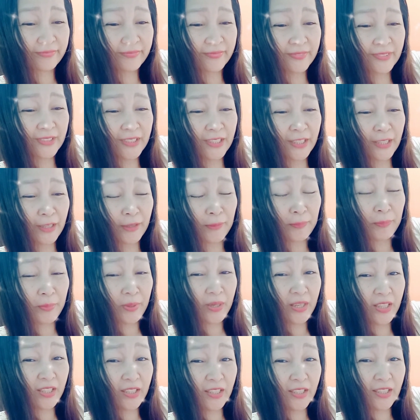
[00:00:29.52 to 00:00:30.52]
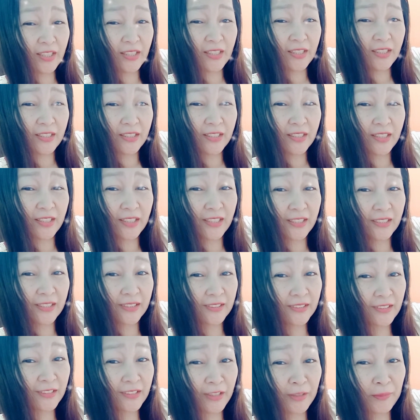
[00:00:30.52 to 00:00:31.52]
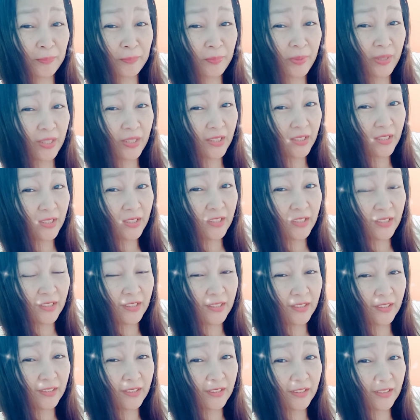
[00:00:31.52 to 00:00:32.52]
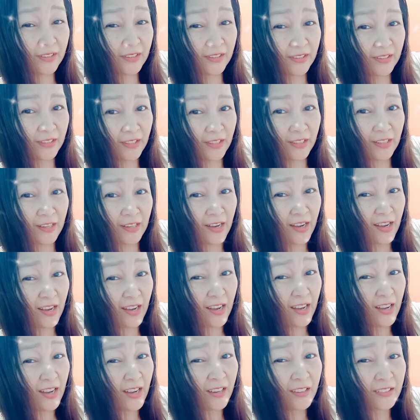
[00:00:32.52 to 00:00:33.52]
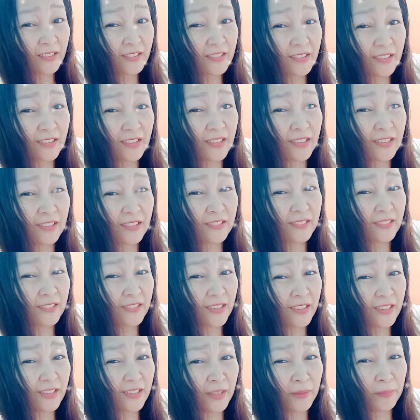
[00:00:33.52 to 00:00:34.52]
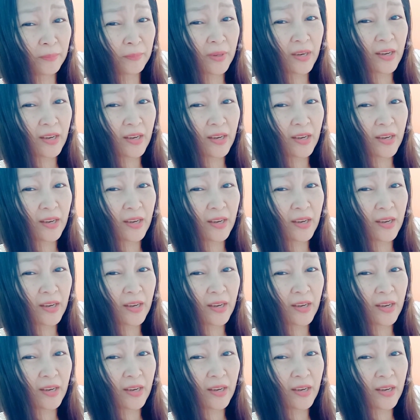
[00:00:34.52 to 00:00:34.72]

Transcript: kay pait, kay pait ng aking nadama.